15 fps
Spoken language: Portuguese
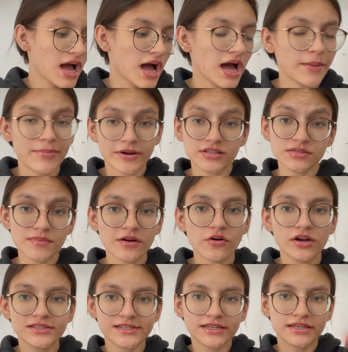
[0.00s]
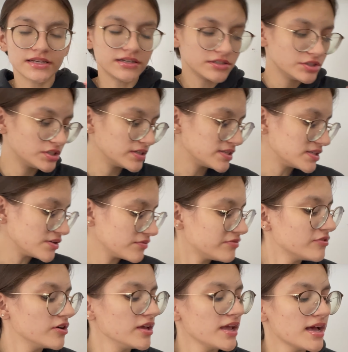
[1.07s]
A próxima coisa grande, assim,
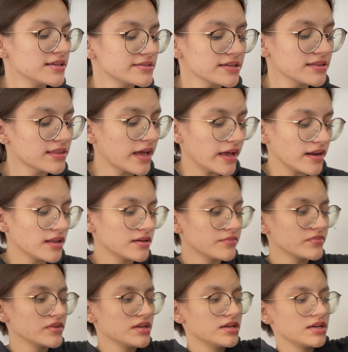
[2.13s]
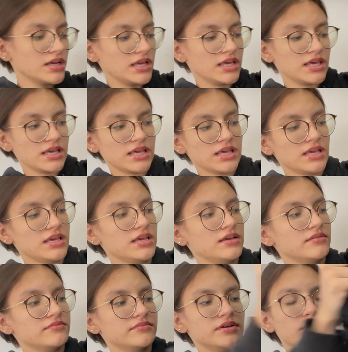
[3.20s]
foi essa tela que
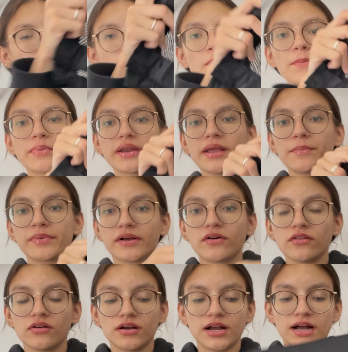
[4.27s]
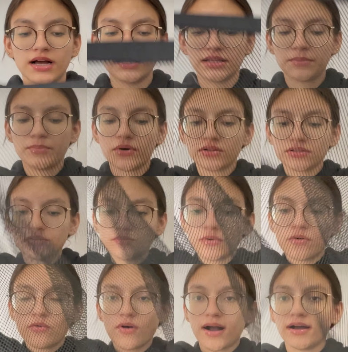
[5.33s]
eu comprei pra colocar na porta do
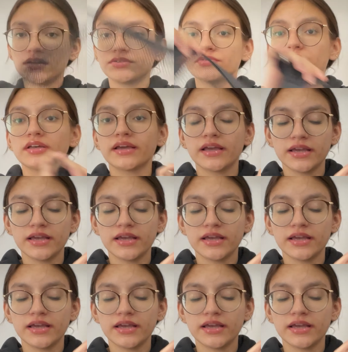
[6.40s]
meu quarto, né?